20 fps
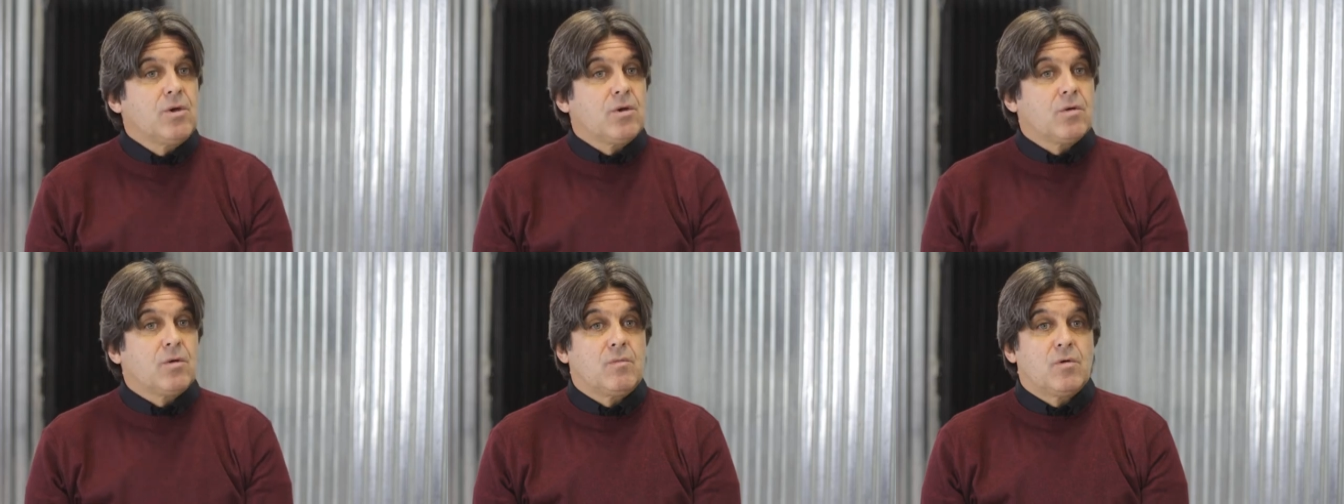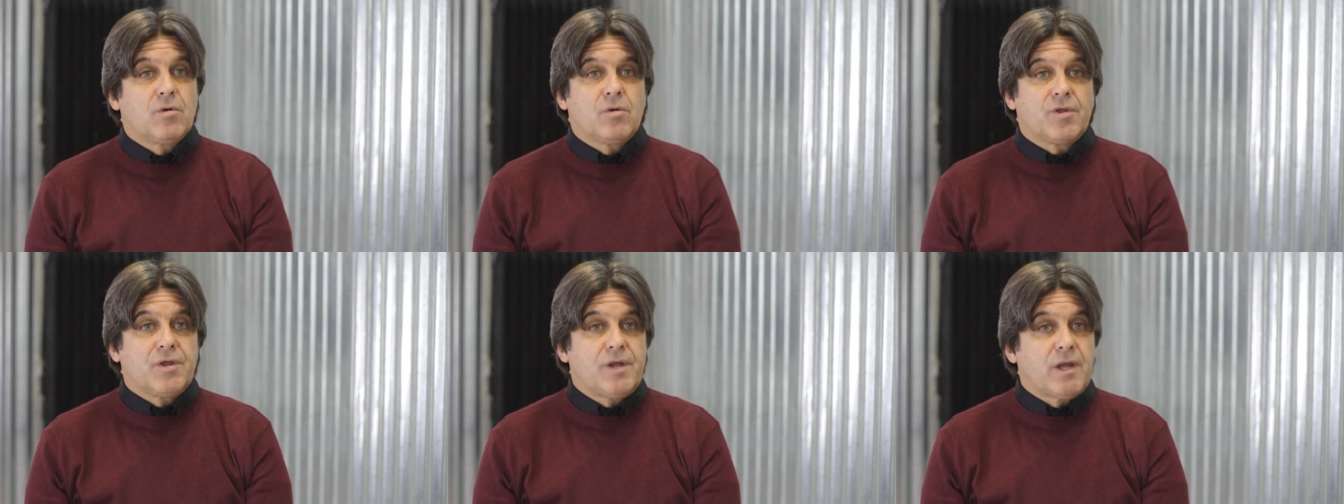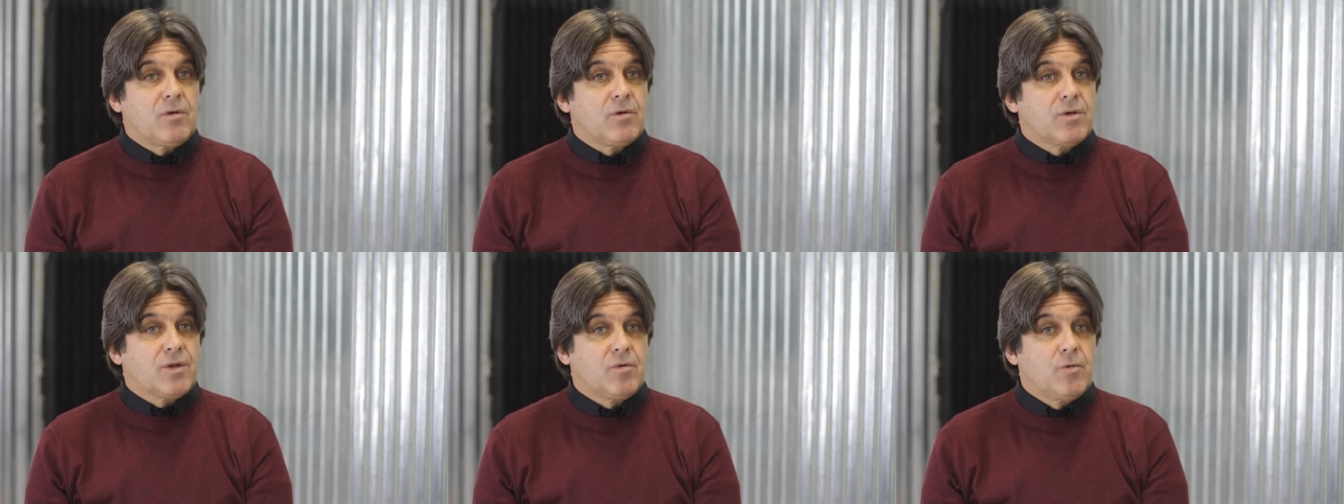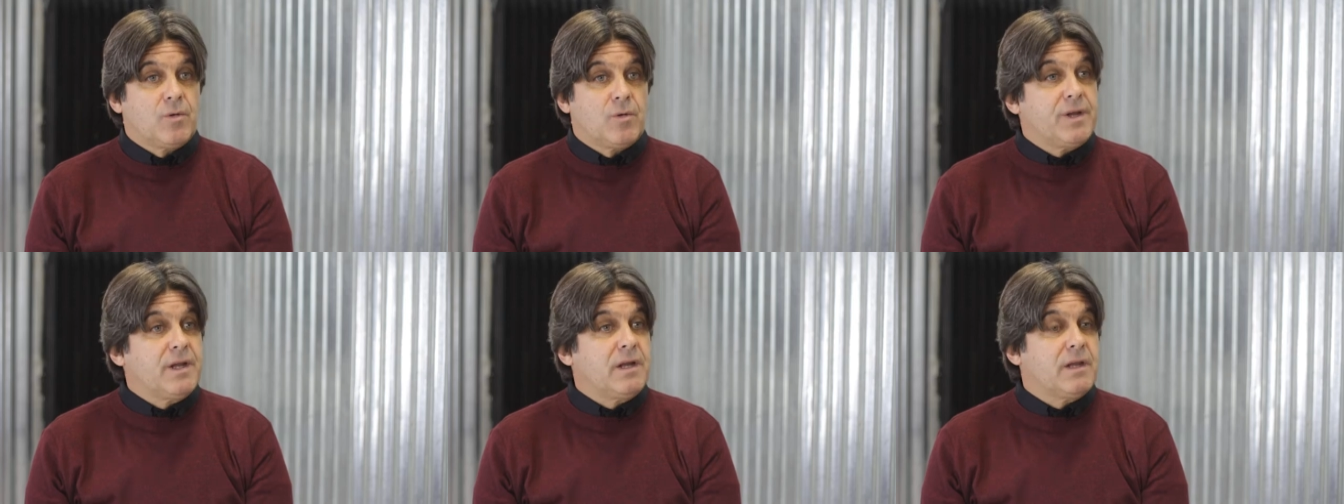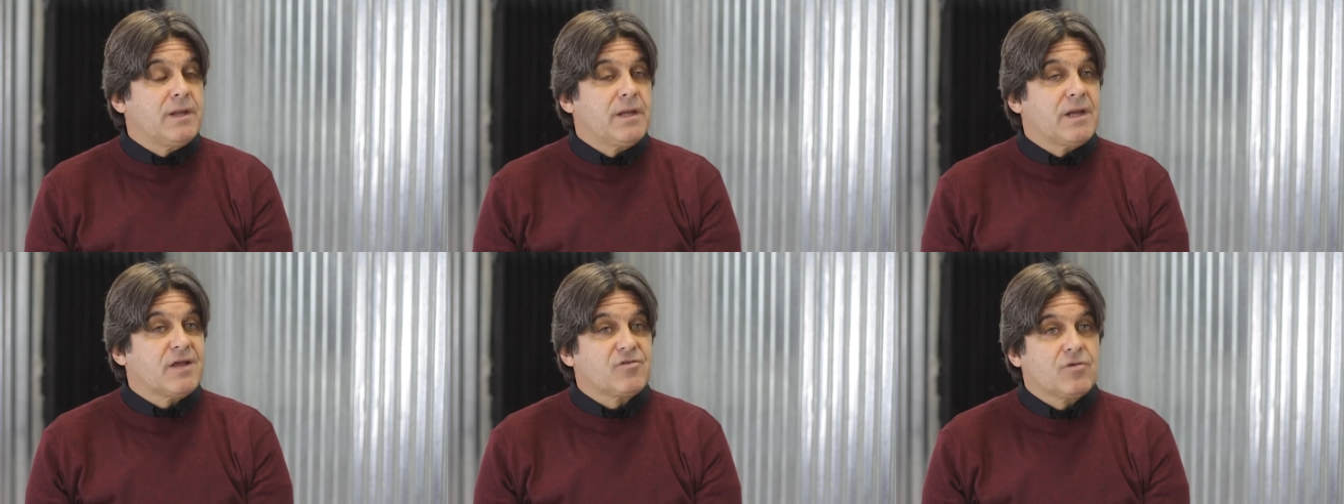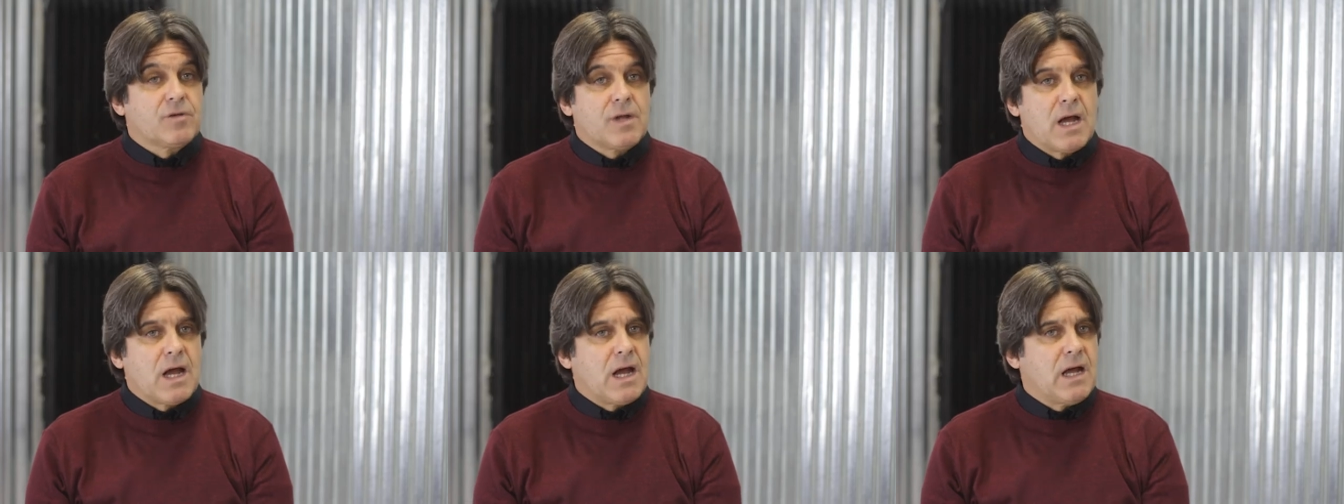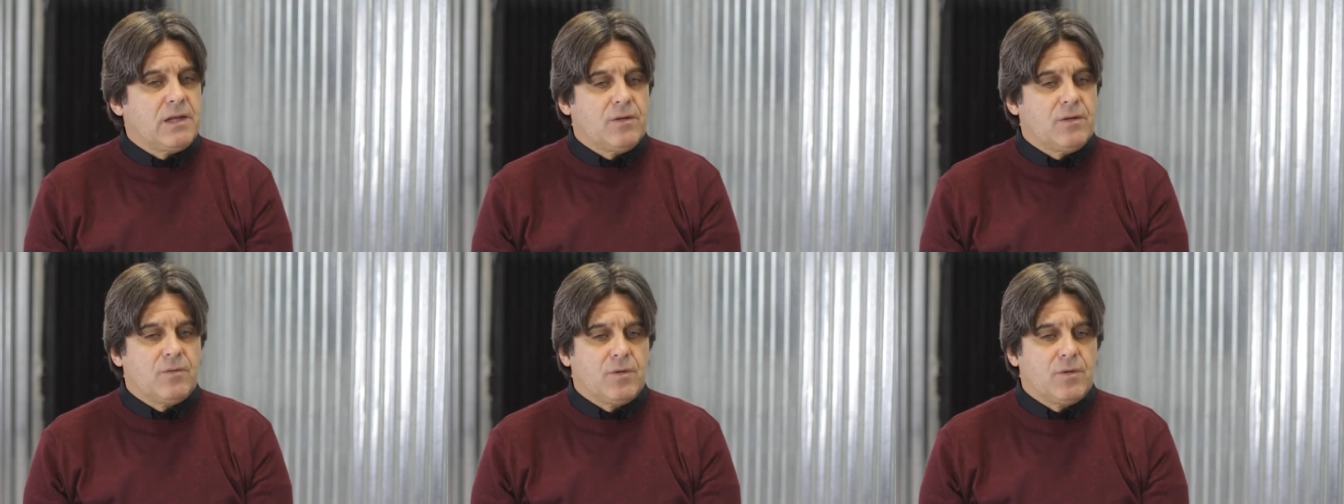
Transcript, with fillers: como coordinador de juveniles de Nacional y